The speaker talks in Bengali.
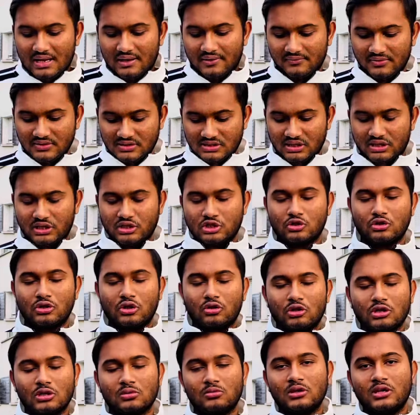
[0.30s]
ভিসা রেশিও
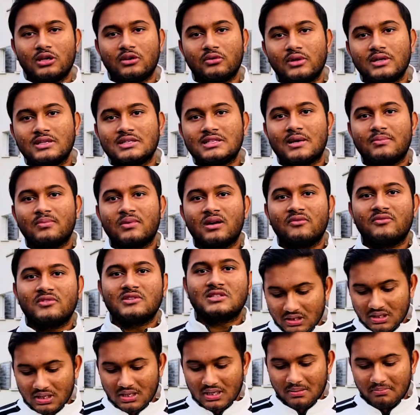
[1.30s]
নিয়ে কথা বলি গ্রিসে আপনার
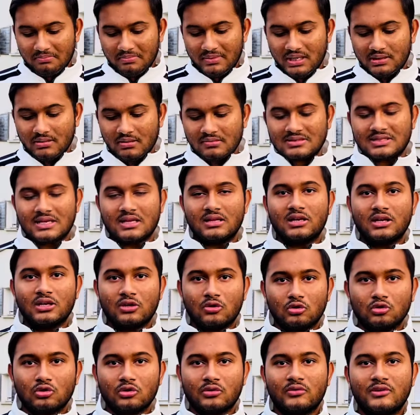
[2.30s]
মিনিমাম স্যালারি
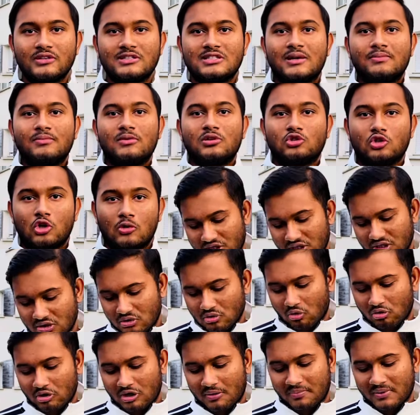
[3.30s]
কত গ্রিসে আপনার জব
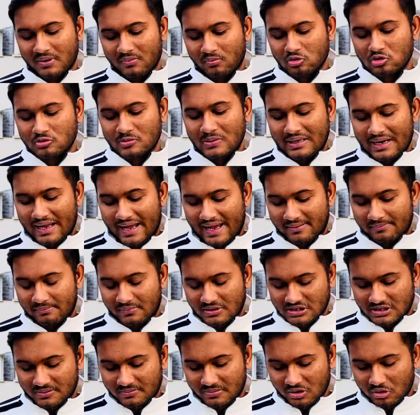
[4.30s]
তখন আপনারা বুঝবেন এক
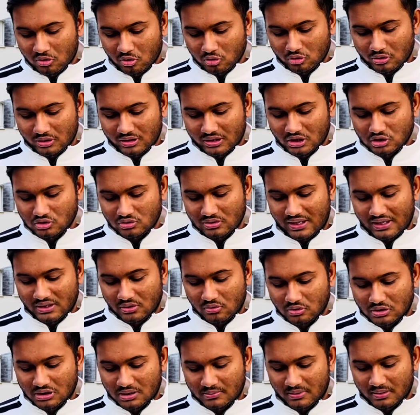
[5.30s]
মাসে আপনার কত টাকা আসলে আয়
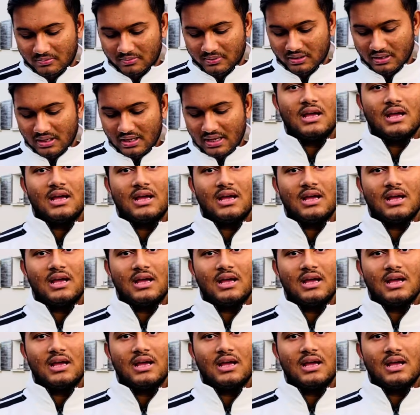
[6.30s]
করতে পারবেন